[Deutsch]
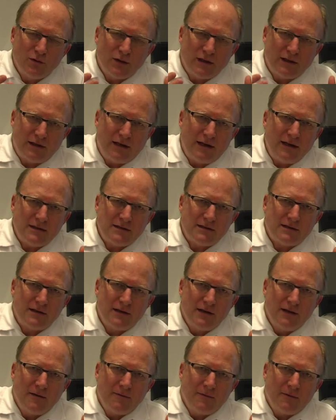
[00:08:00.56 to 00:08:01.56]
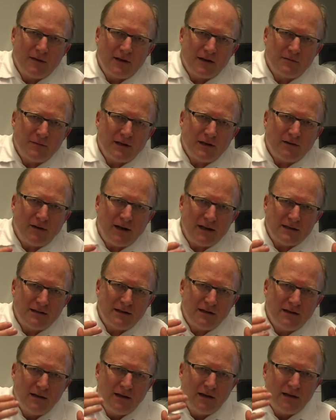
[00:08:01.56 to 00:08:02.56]
nur das, dass man
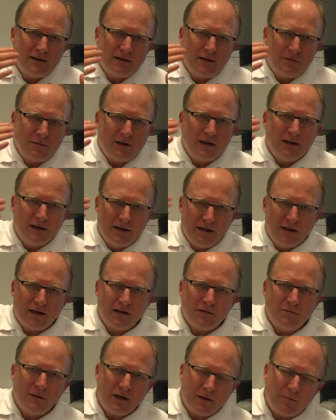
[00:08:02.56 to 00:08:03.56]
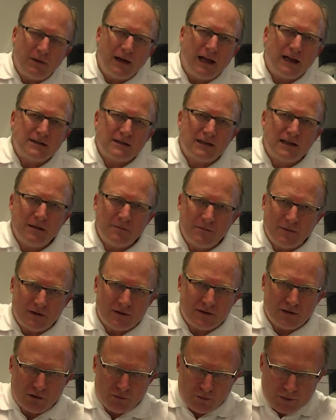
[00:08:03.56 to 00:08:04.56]
quasi dem Gehirn mehr Platz gibt,
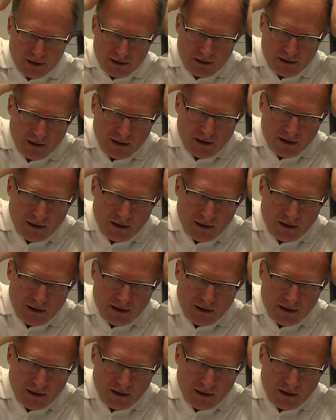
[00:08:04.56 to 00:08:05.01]
also sprich